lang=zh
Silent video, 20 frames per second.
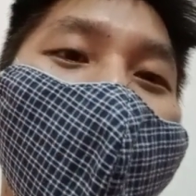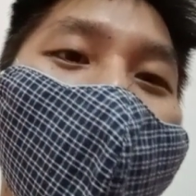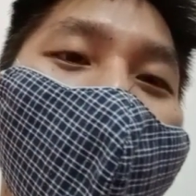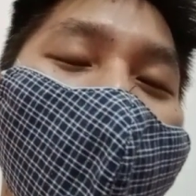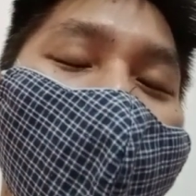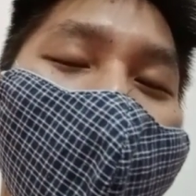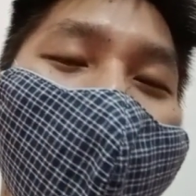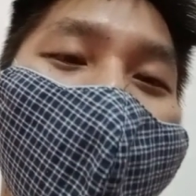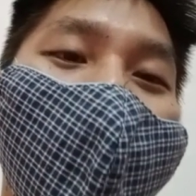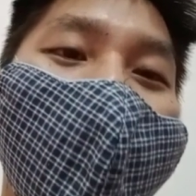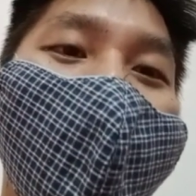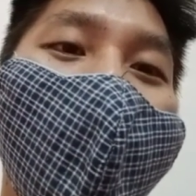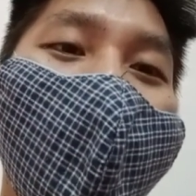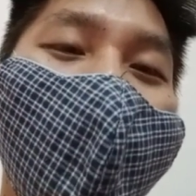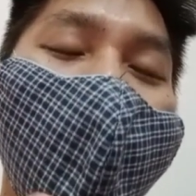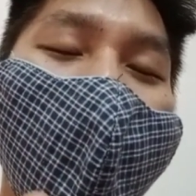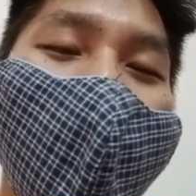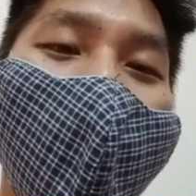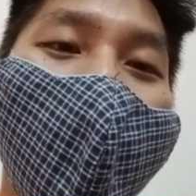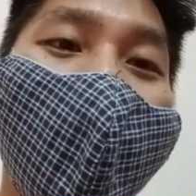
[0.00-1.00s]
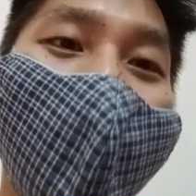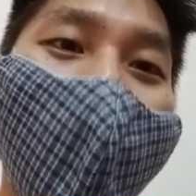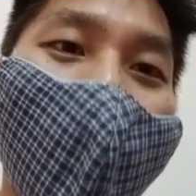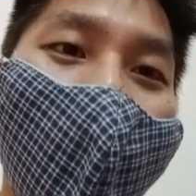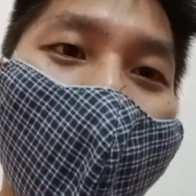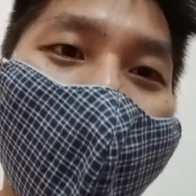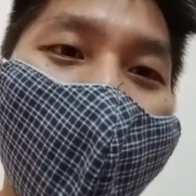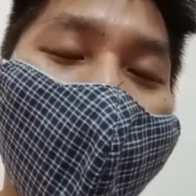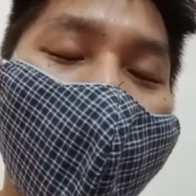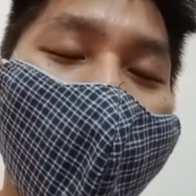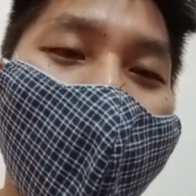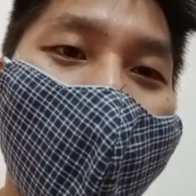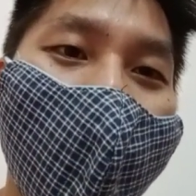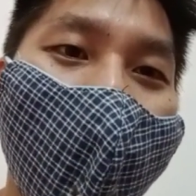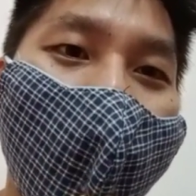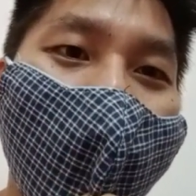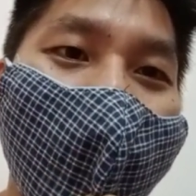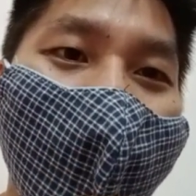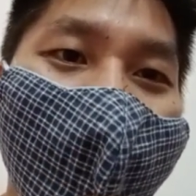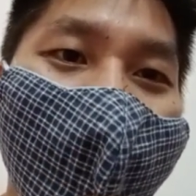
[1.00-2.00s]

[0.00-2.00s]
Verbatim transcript: 些者是要自己衡量的东西了。